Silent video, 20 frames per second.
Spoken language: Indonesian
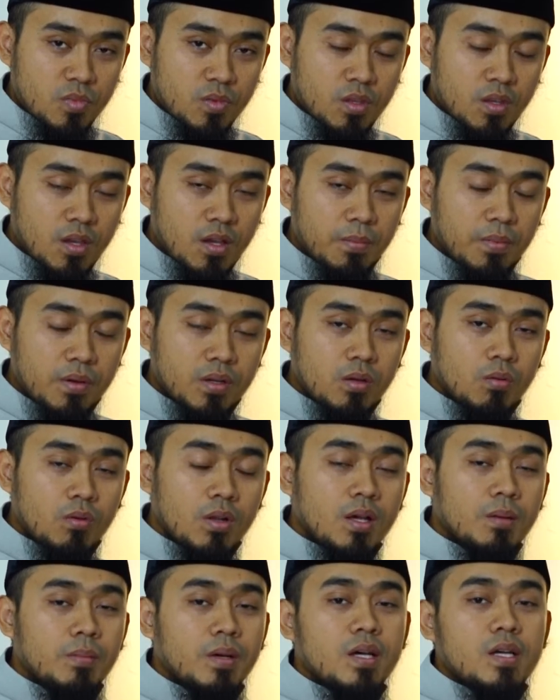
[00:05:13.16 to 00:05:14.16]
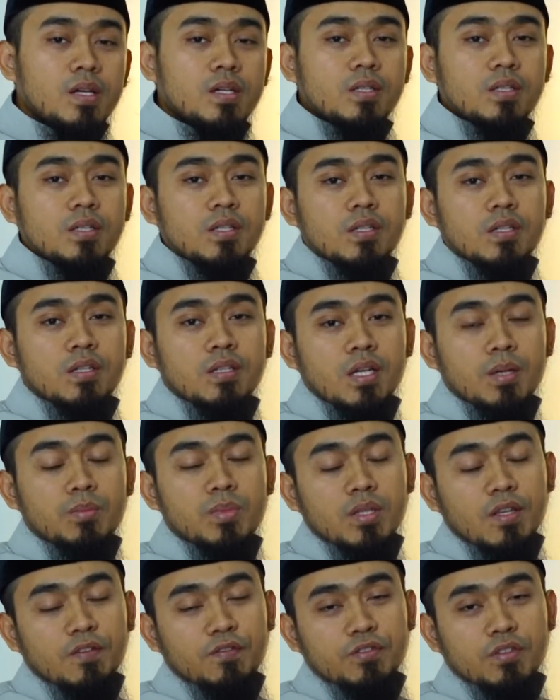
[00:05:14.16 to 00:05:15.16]
Ya, para ulama
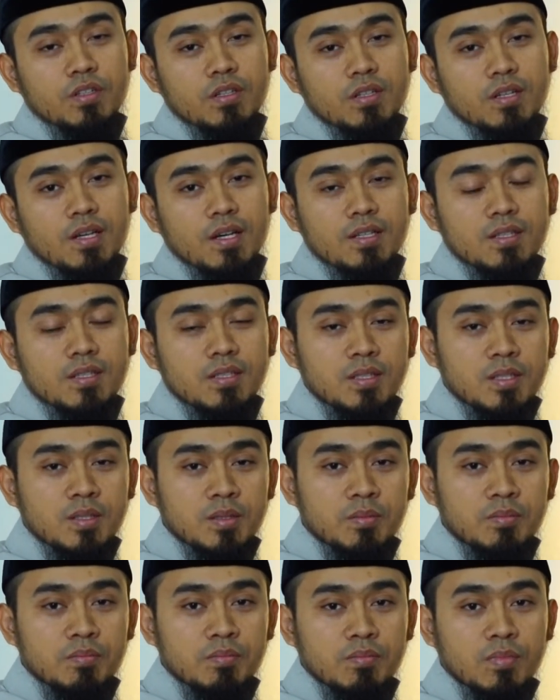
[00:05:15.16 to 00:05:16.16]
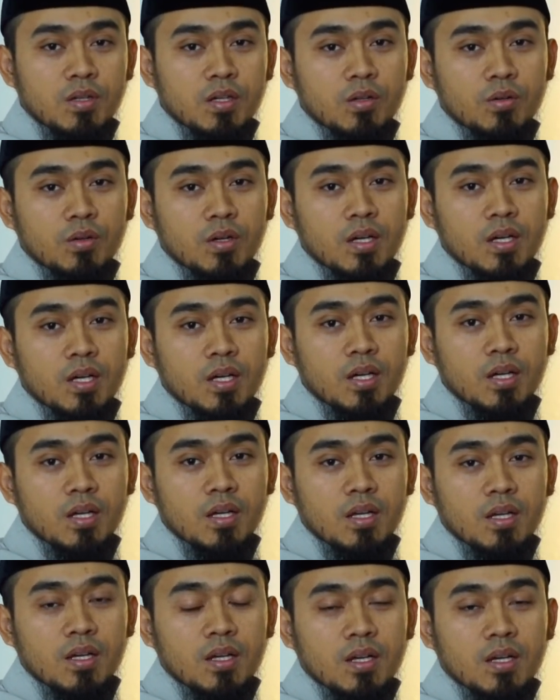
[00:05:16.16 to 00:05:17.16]
yang mentafsirkan bahwa
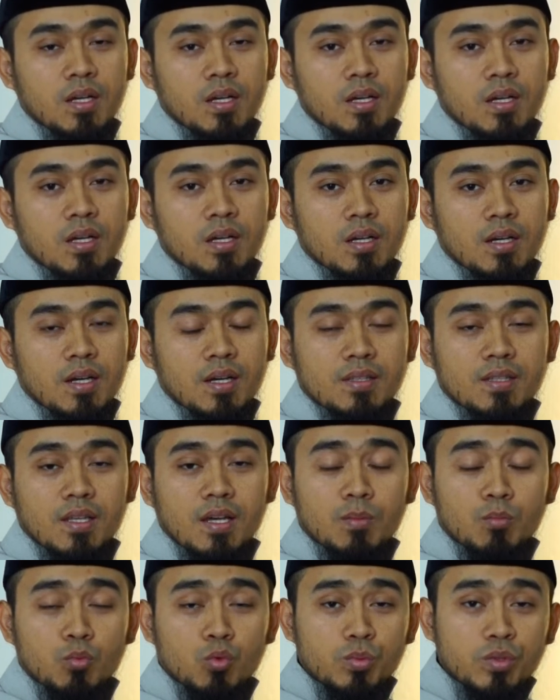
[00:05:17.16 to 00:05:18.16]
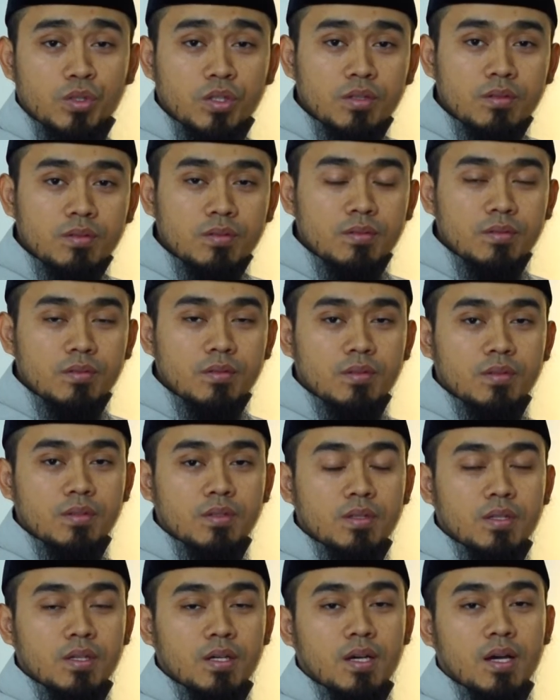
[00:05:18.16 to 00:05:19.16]
uh, kata mubin
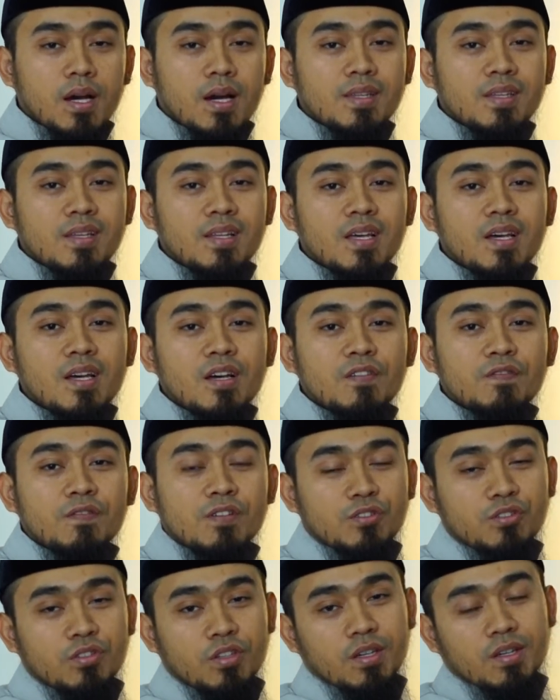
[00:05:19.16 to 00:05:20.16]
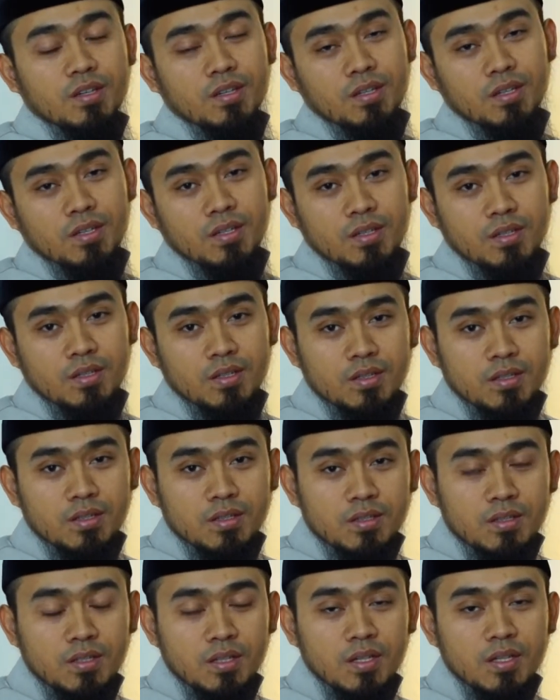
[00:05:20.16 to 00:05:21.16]
ya adalah fasih.
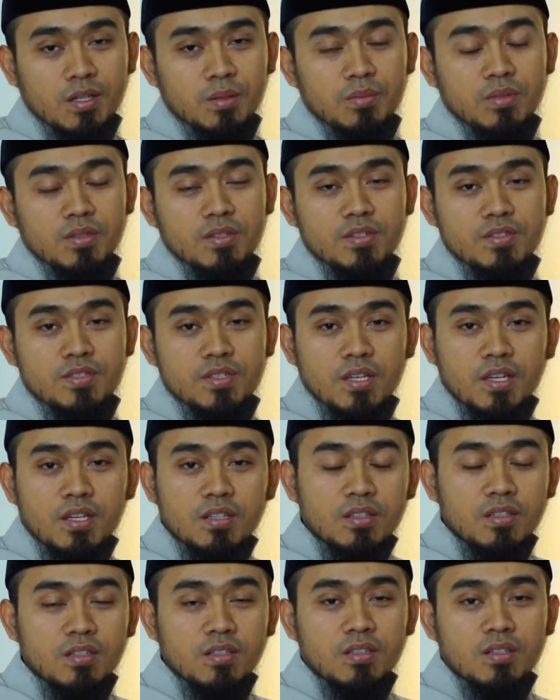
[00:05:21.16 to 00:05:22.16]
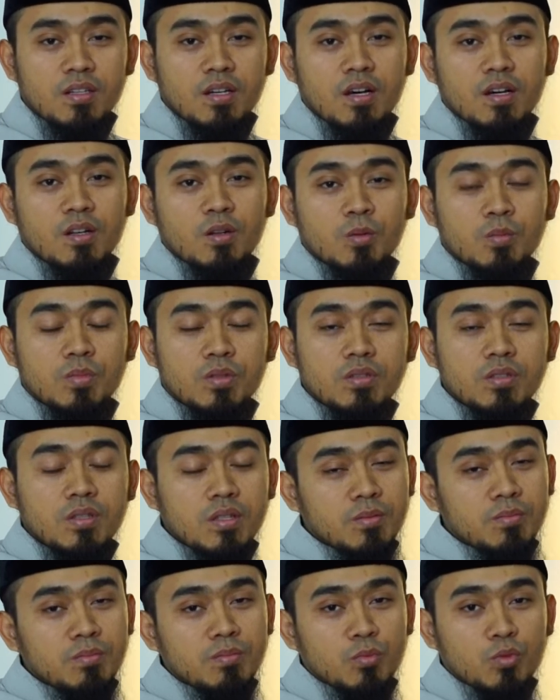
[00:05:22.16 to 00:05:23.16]
Ya, bilisanin
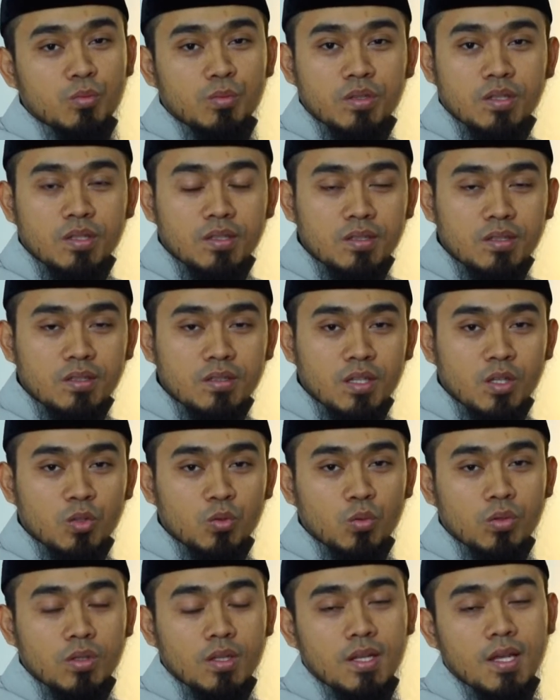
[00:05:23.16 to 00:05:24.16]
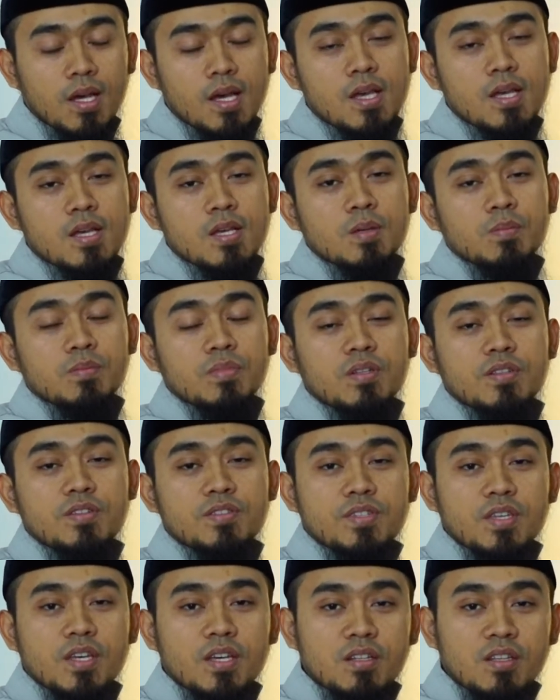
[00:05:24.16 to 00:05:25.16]
arabiyyin mubin yaitu adalah
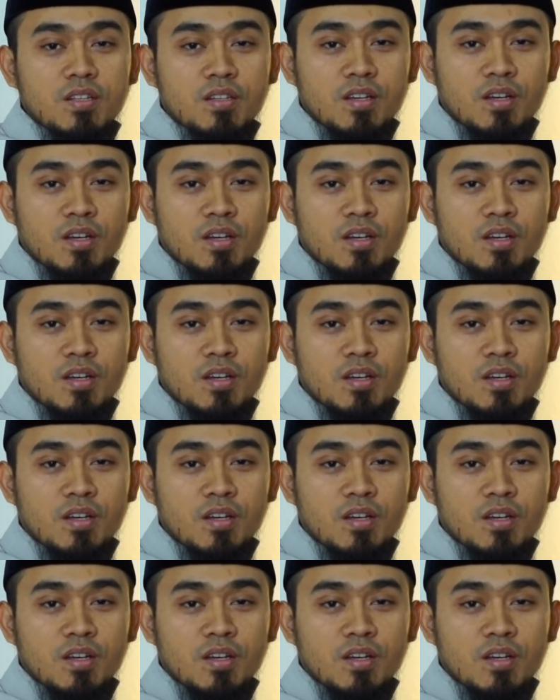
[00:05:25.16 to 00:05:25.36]
bilisanin